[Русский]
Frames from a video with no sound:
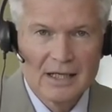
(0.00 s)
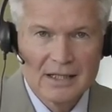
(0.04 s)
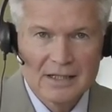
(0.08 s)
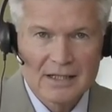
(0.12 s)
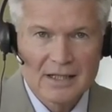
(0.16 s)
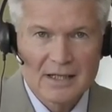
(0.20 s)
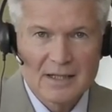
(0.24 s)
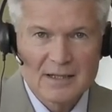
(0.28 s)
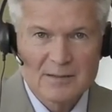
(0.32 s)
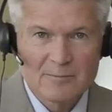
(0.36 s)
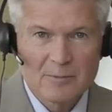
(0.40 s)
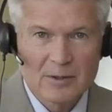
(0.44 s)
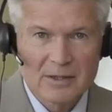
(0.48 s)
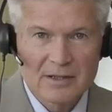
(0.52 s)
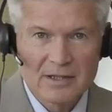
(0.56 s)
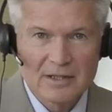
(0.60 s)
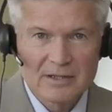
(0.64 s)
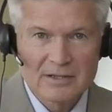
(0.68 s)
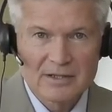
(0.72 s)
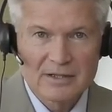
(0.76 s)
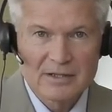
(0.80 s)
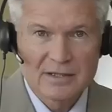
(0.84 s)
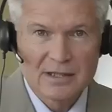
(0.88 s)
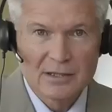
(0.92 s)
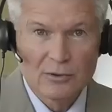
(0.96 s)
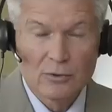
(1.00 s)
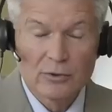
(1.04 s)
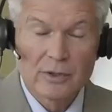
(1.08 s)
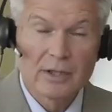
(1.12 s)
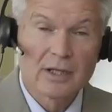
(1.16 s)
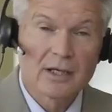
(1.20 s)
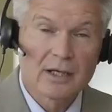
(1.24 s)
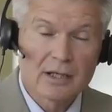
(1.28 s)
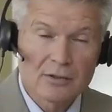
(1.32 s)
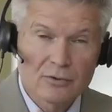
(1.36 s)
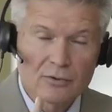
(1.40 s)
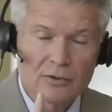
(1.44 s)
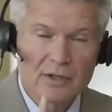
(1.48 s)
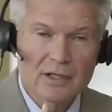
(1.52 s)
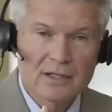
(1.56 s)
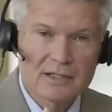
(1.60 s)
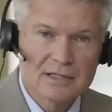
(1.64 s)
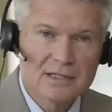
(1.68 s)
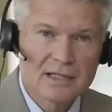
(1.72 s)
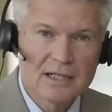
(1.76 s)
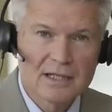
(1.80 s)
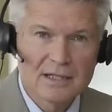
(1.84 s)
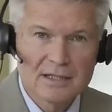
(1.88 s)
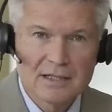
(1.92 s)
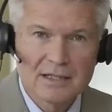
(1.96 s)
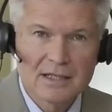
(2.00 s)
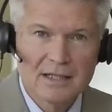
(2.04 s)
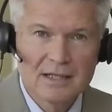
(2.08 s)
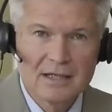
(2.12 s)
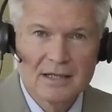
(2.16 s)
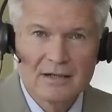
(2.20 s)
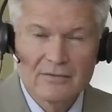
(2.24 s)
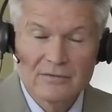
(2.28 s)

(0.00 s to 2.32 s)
транспортных технологий, которые, кстати,